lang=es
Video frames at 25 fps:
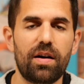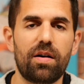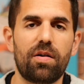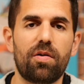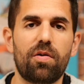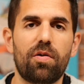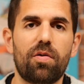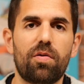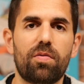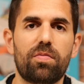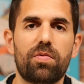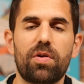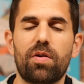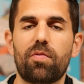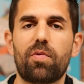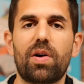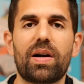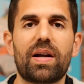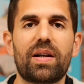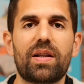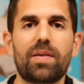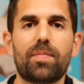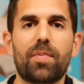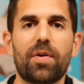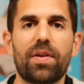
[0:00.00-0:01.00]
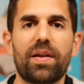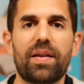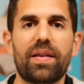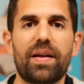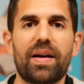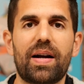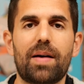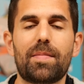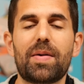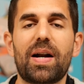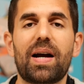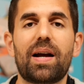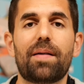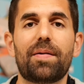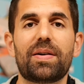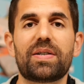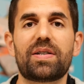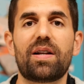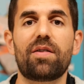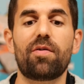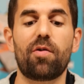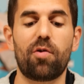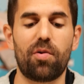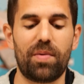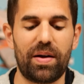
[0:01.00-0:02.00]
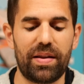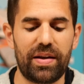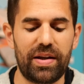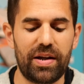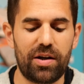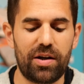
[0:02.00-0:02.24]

o bueno, cualquier tipo de, cámara que vaya saliendo nueva de